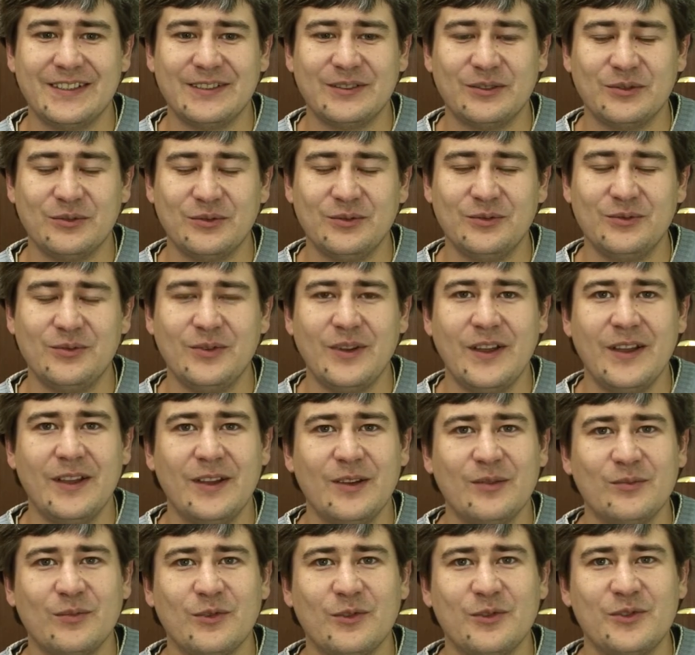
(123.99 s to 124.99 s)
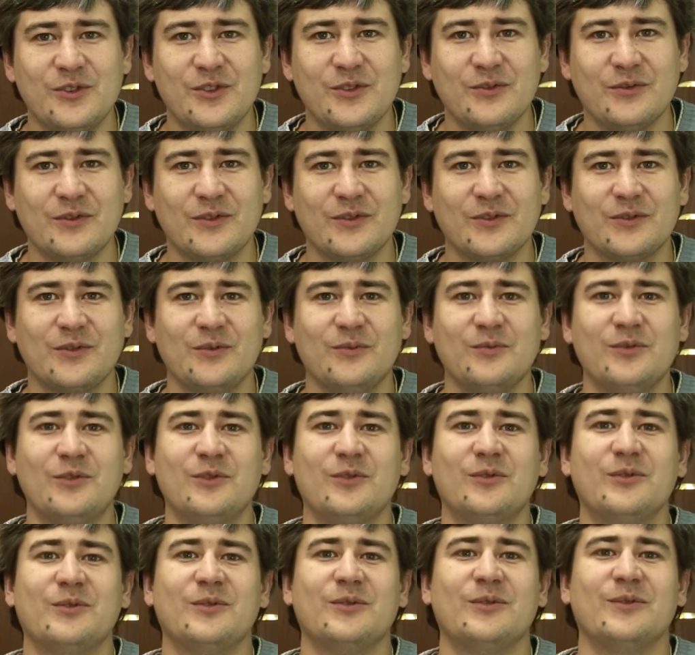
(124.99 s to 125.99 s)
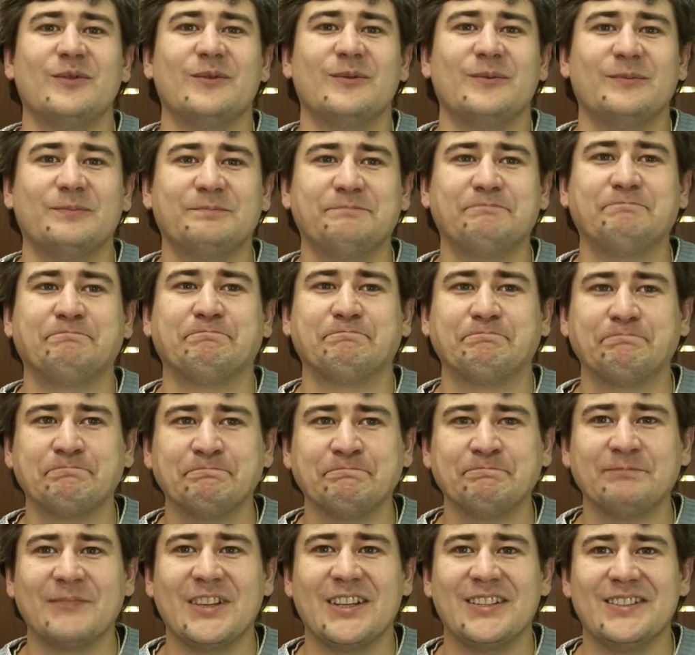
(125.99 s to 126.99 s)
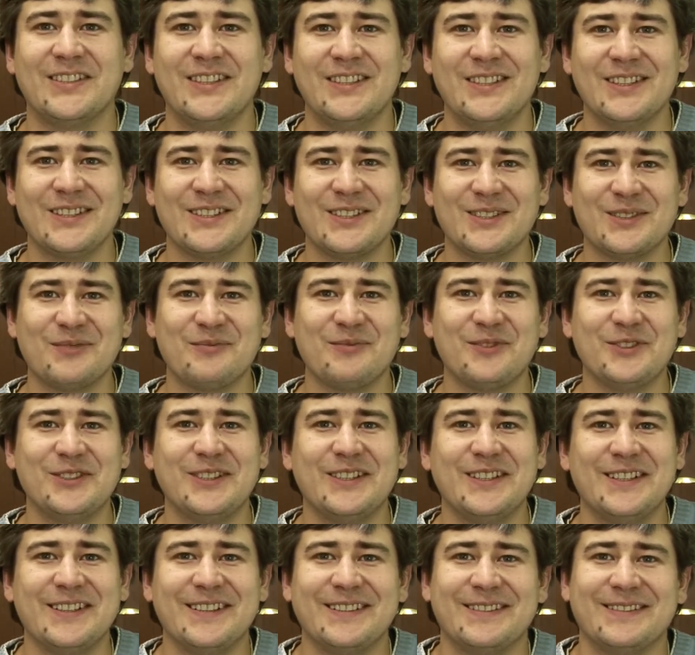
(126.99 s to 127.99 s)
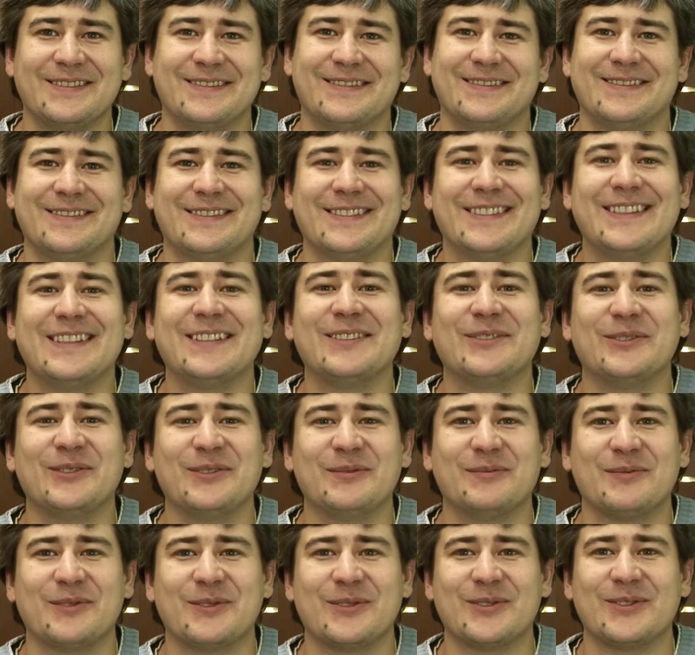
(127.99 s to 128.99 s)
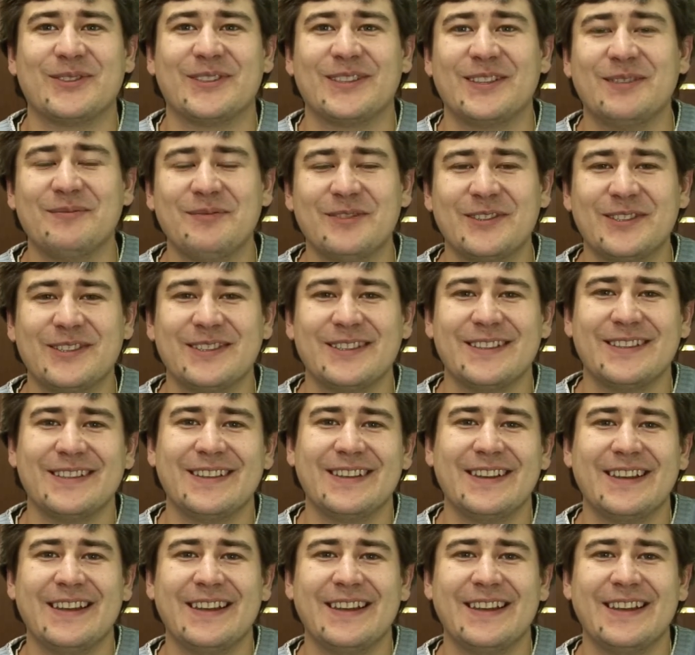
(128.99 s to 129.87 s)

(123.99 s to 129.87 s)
Но ну, получилось в том, что денег не заплатили, кинули просто-напросто.